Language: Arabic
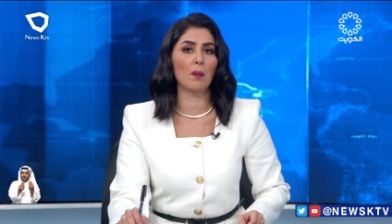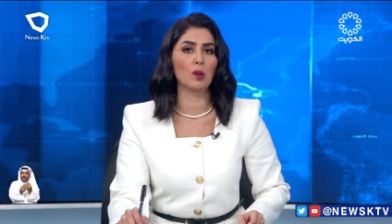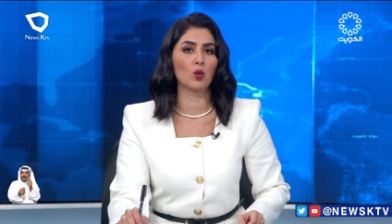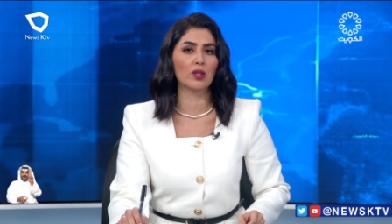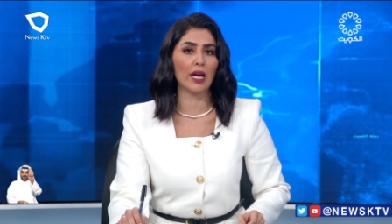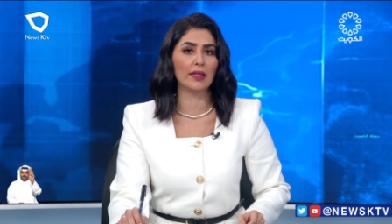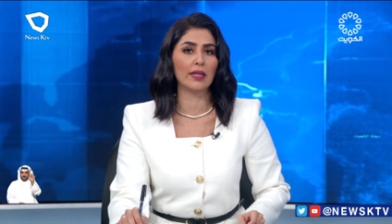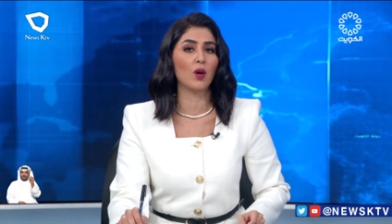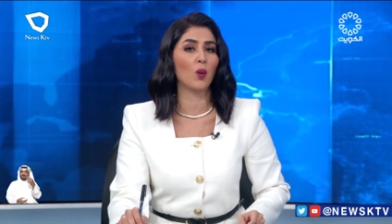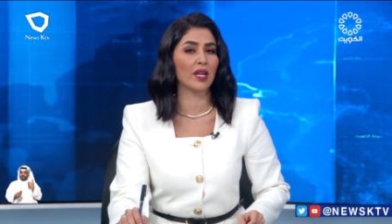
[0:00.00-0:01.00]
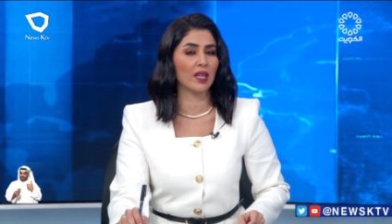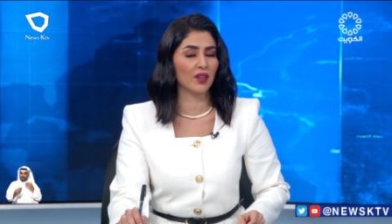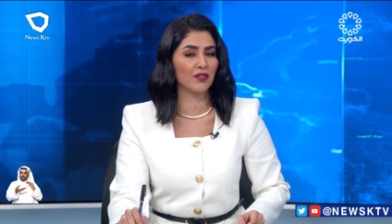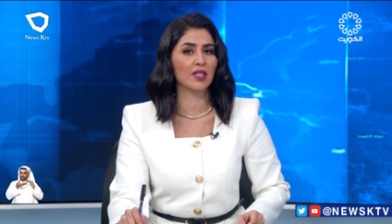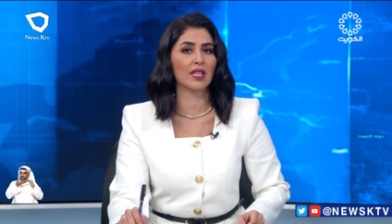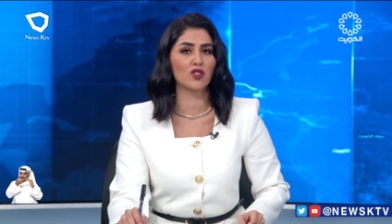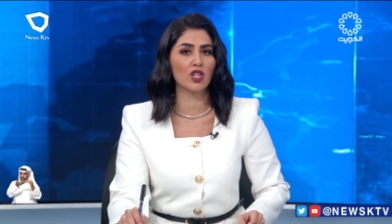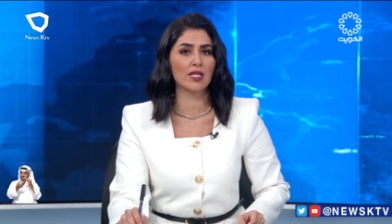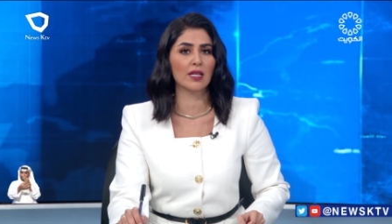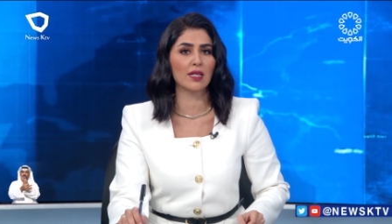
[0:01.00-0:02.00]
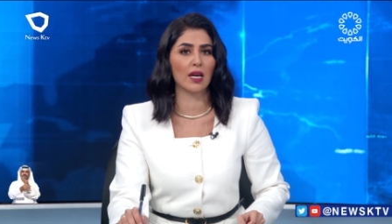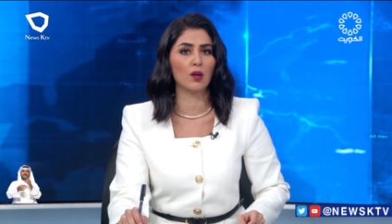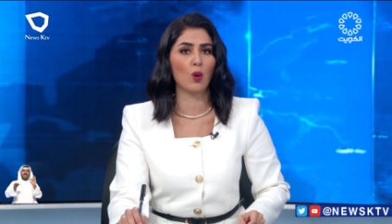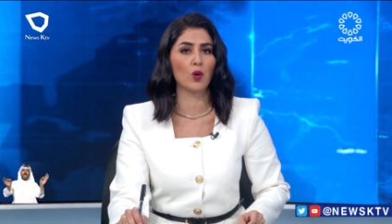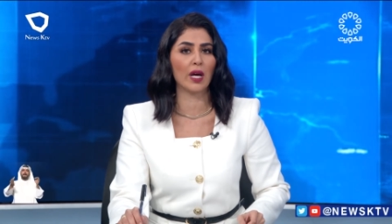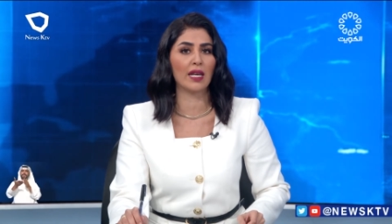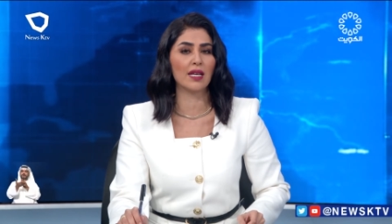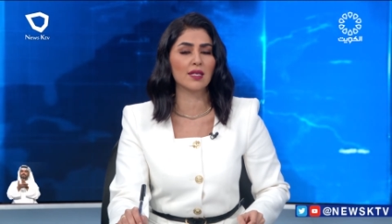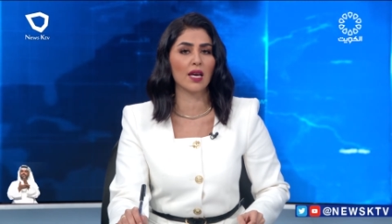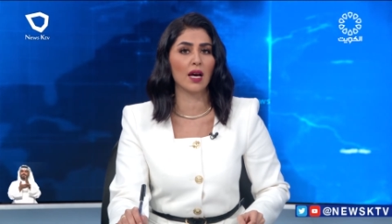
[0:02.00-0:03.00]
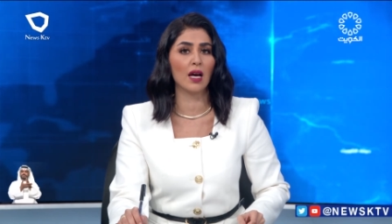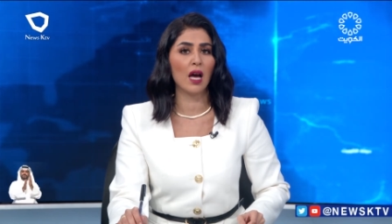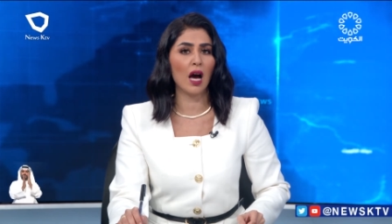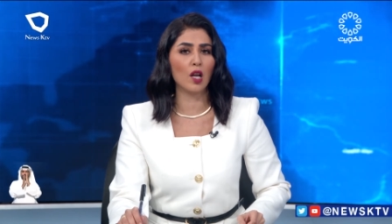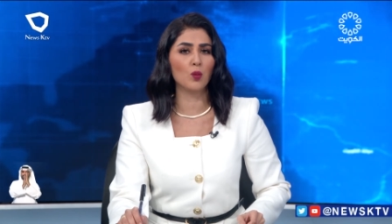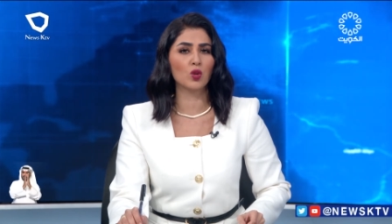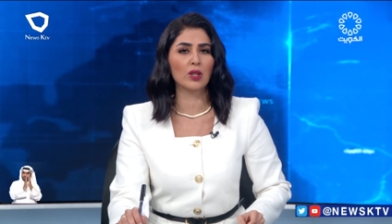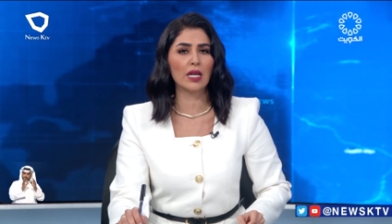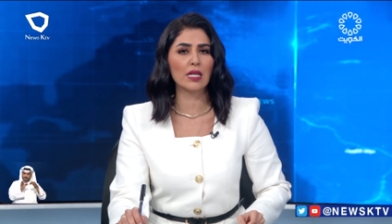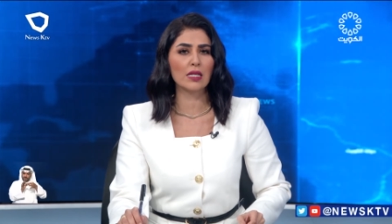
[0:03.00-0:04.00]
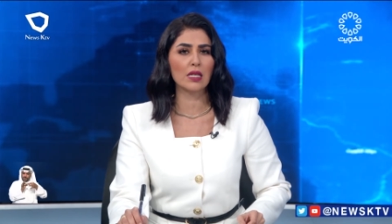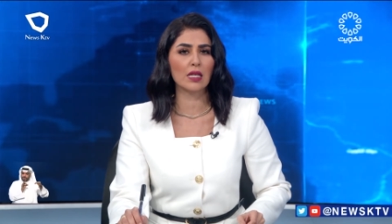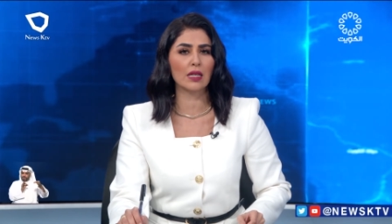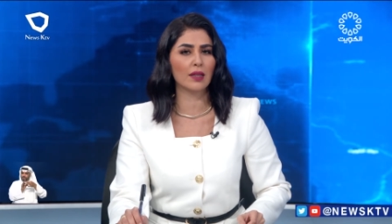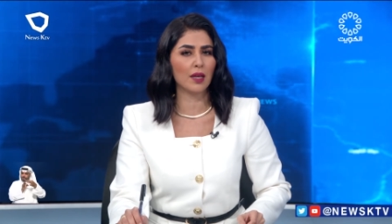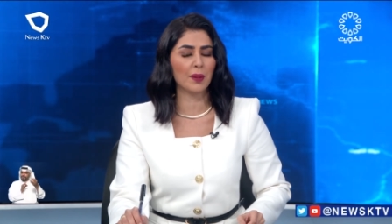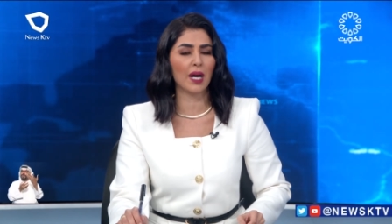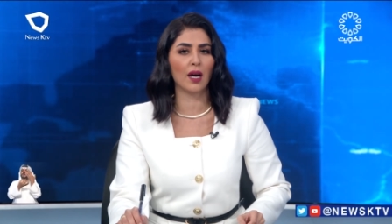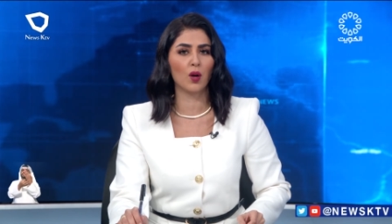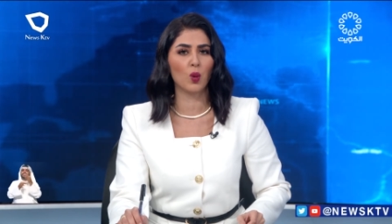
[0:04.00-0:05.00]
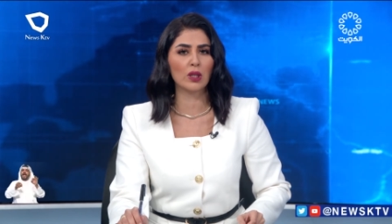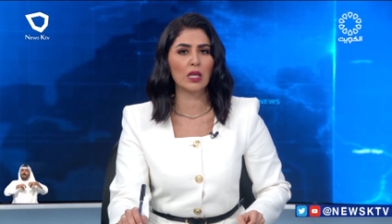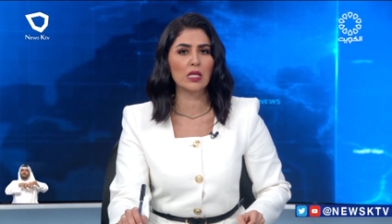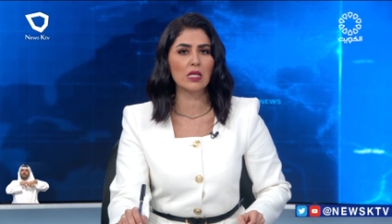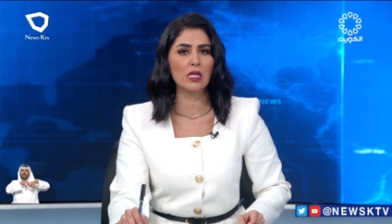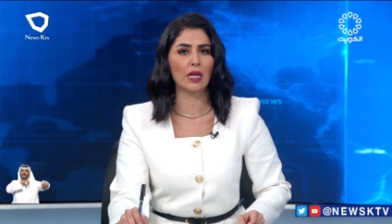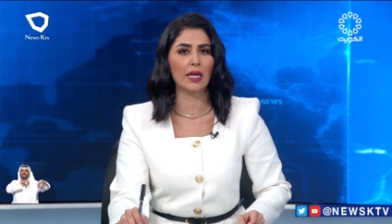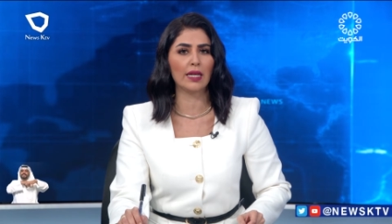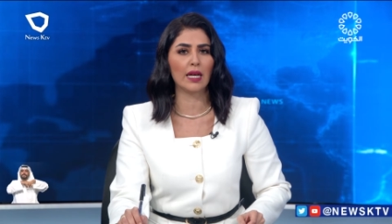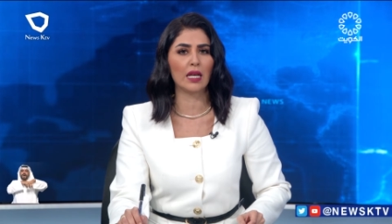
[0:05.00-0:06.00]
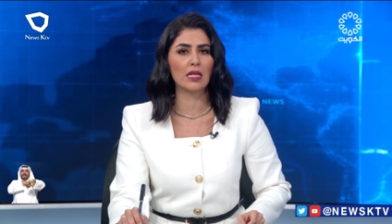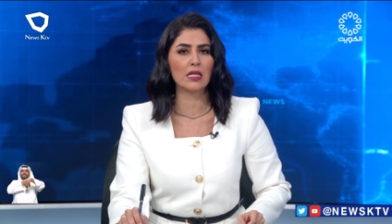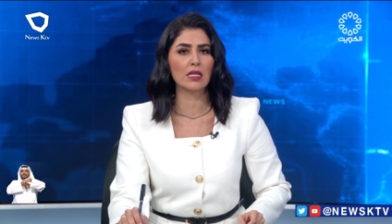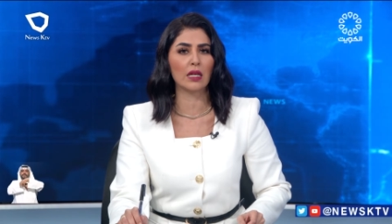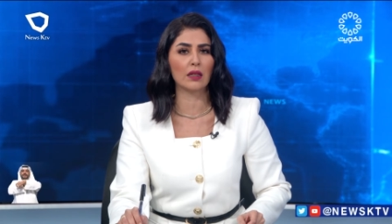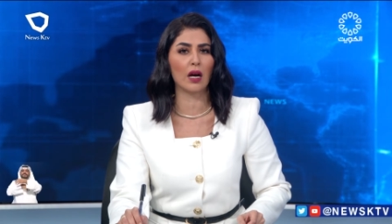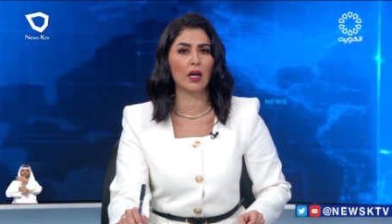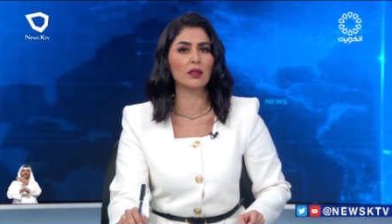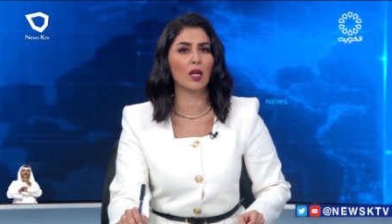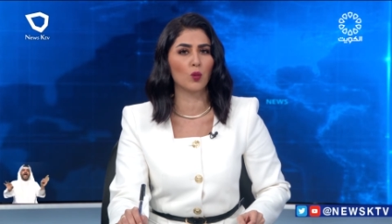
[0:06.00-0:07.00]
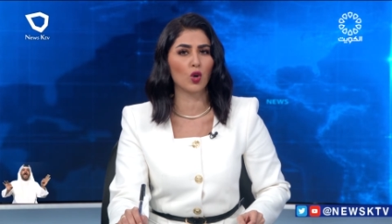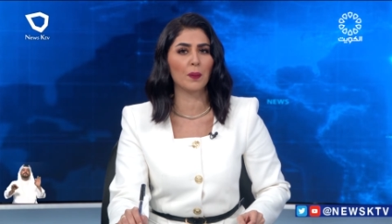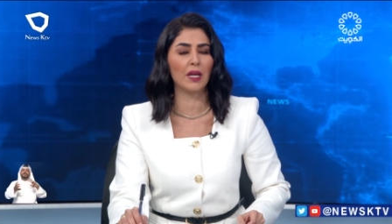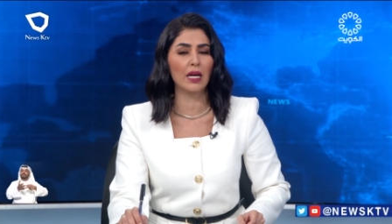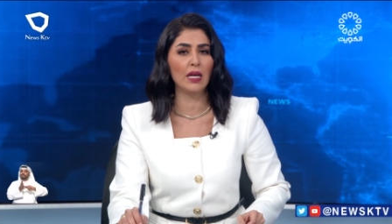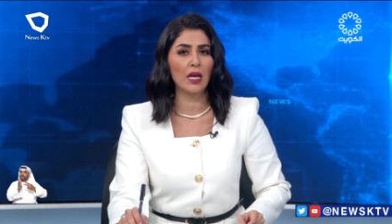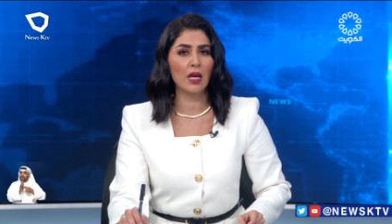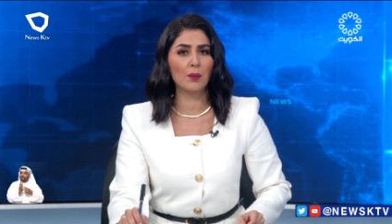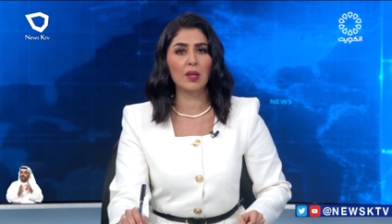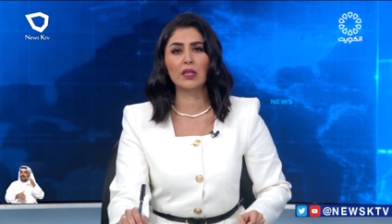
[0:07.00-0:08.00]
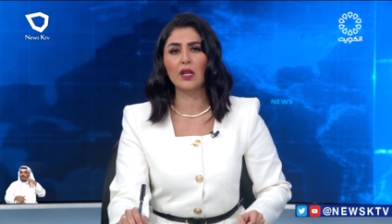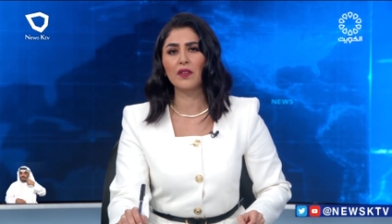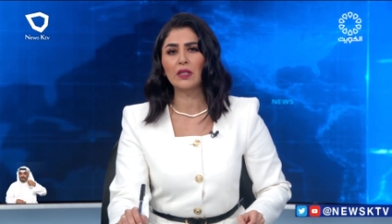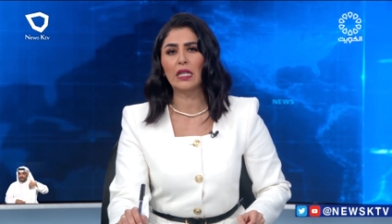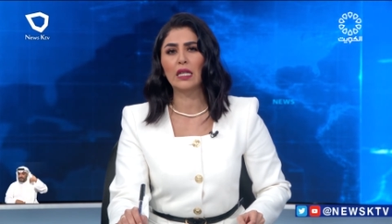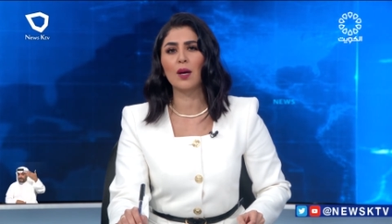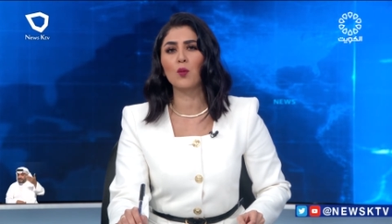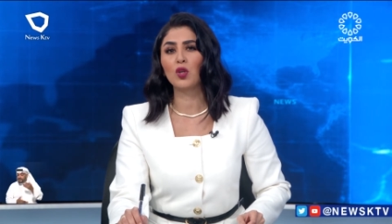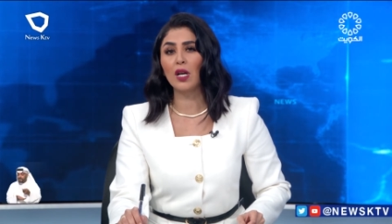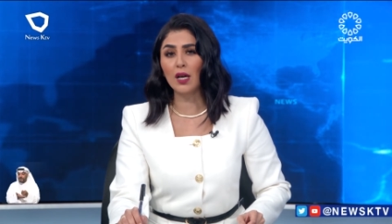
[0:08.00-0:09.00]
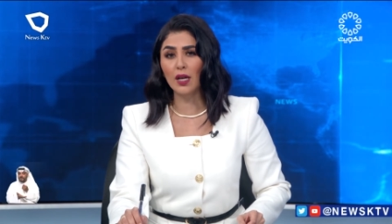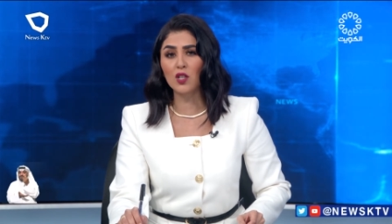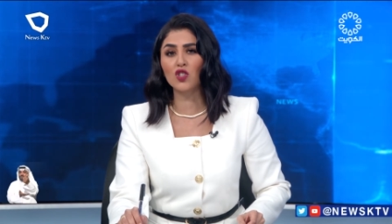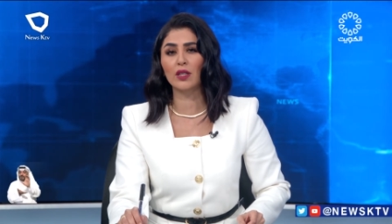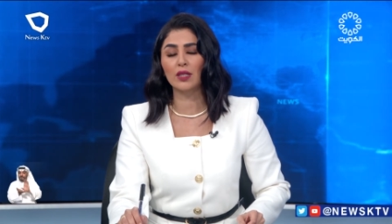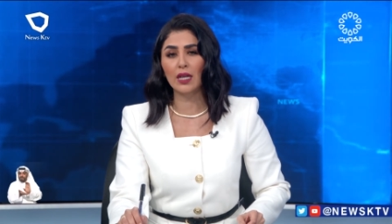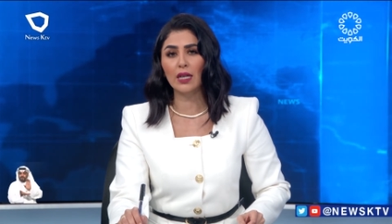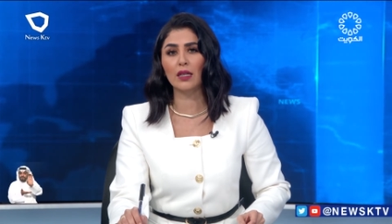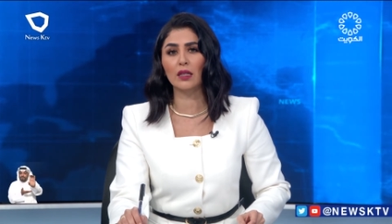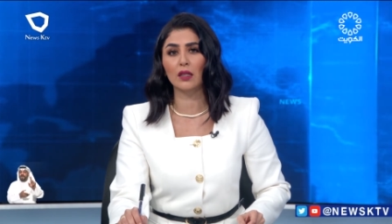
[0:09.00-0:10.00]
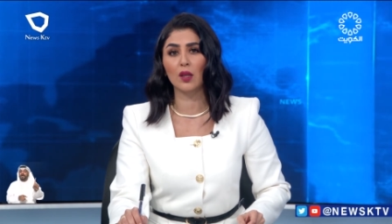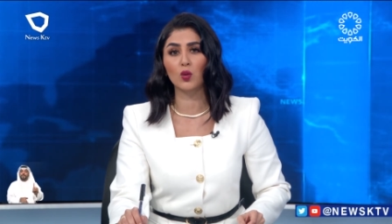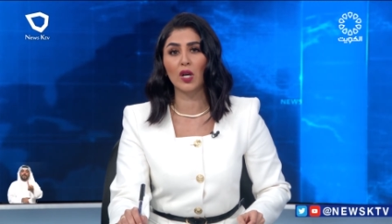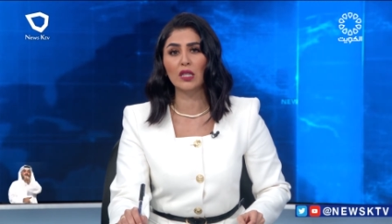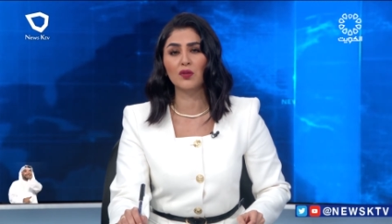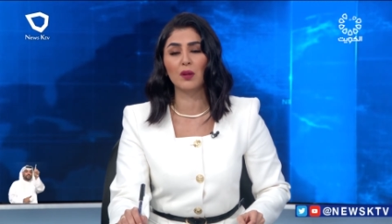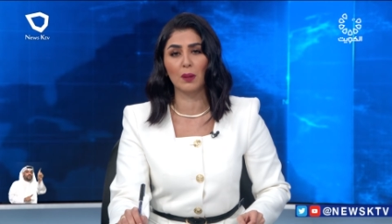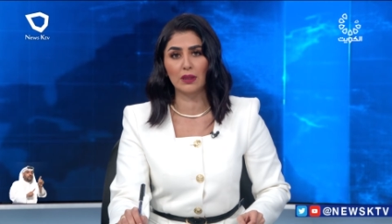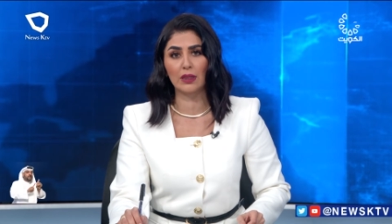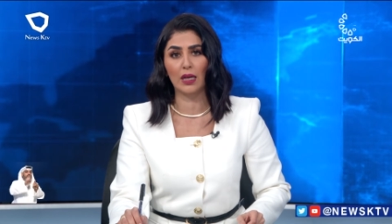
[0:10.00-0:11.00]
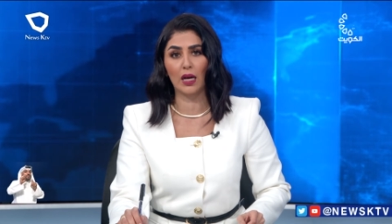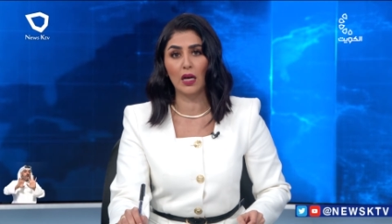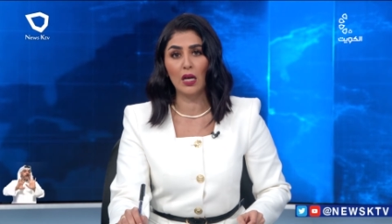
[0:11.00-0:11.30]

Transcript: المتحدة وكافة أجهزتها ووكالاتها المتخصصة التابعة والتنسيق حيال الاستحقاقات المقبلة بالإضافة إلى مناقشة آخر آخر التطورات في المنطقة